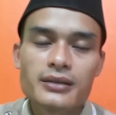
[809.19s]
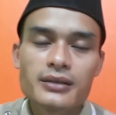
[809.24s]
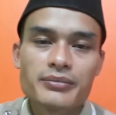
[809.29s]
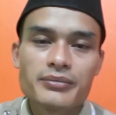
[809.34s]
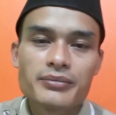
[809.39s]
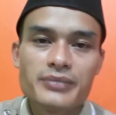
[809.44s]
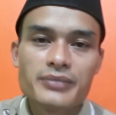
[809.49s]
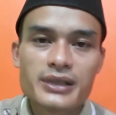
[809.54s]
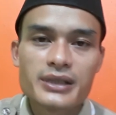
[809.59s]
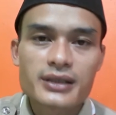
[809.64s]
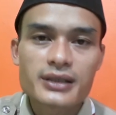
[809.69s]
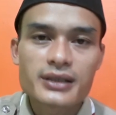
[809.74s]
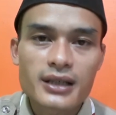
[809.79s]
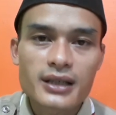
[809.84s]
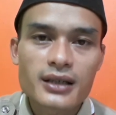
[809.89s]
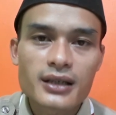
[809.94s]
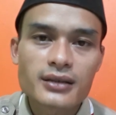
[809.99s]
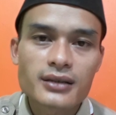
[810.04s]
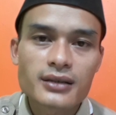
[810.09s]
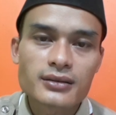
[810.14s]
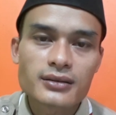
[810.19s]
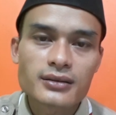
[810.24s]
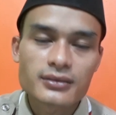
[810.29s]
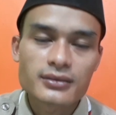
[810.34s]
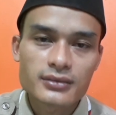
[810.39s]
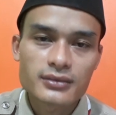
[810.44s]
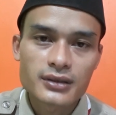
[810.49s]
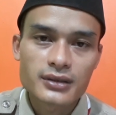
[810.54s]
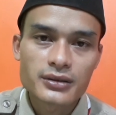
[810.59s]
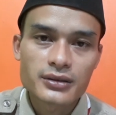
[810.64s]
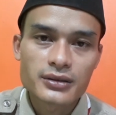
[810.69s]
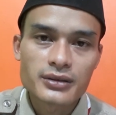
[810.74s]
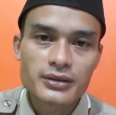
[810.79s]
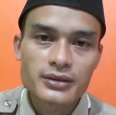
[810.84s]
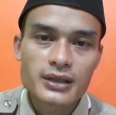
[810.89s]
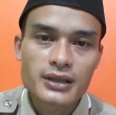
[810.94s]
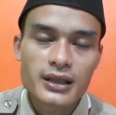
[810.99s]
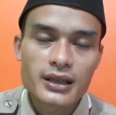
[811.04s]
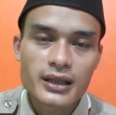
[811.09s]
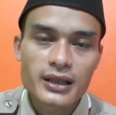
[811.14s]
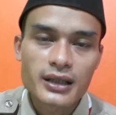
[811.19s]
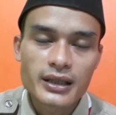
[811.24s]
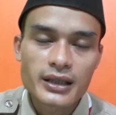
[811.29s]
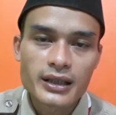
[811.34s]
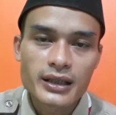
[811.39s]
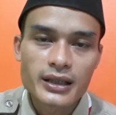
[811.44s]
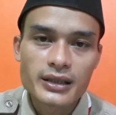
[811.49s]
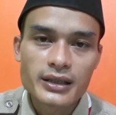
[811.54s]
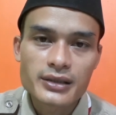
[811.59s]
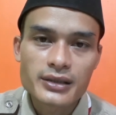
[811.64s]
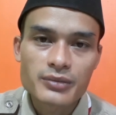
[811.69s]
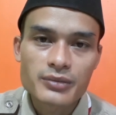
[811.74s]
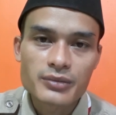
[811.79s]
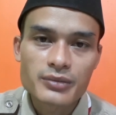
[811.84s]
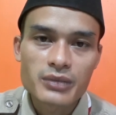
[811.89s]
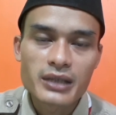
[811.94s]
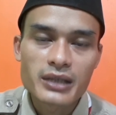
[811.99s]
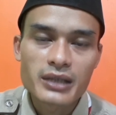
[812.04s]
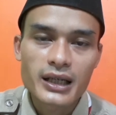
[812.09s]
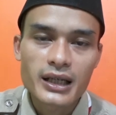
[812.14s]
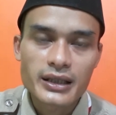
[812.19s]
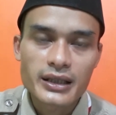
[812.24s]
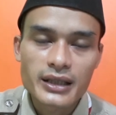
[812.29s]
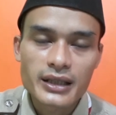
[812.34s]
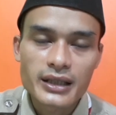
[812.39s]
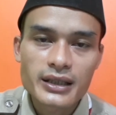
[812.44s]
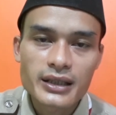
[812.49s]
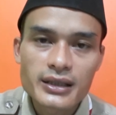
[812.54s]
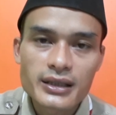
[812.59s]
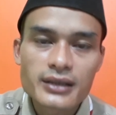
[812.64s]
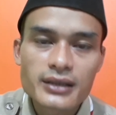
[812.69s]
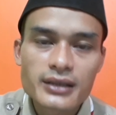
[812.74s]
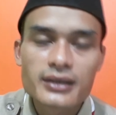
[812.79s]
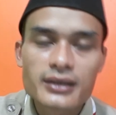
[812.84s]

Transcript: bisa tentunya adik-adik semua berkarya di